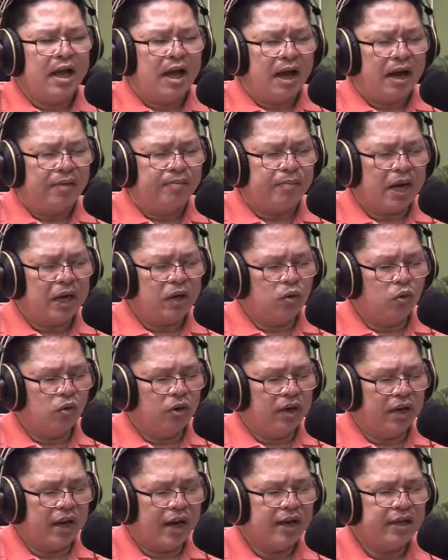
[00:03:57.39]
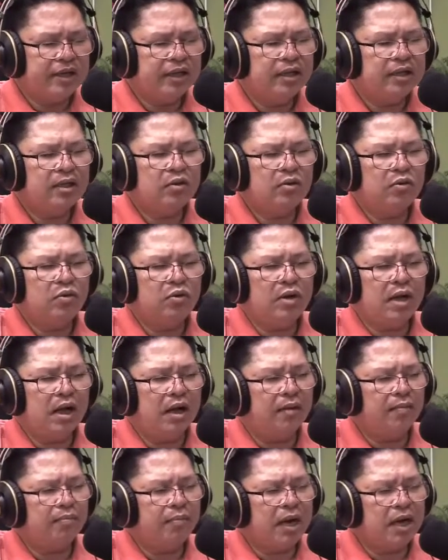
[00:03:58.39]
ang bag-ong langit ug
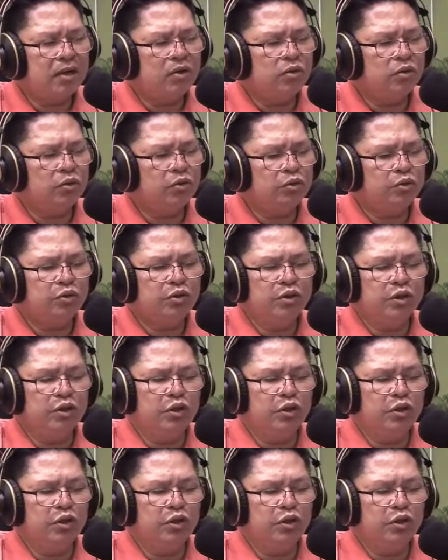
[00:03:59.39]
ang bag-ong